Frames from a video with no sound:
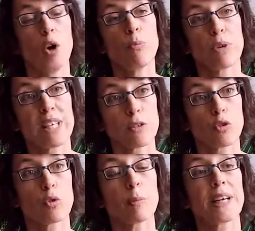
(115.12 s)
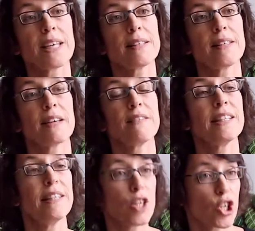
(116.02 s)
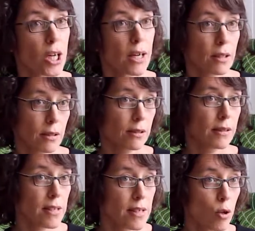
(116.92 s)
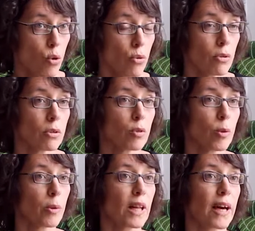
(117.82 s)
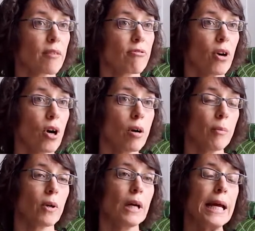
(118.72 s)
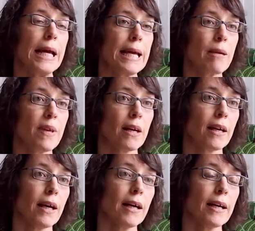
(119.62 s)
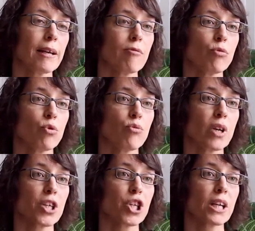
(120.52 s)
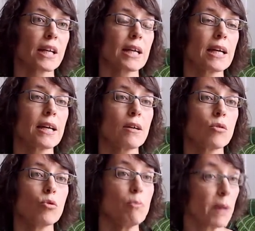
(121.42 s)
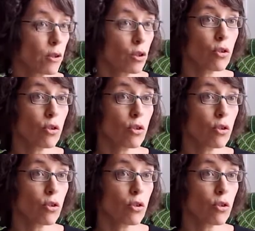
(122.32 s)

Pour les entreprises qui avaient déjà des élus au moment de la réforme, eh bien là, elles vont devoir gérer une période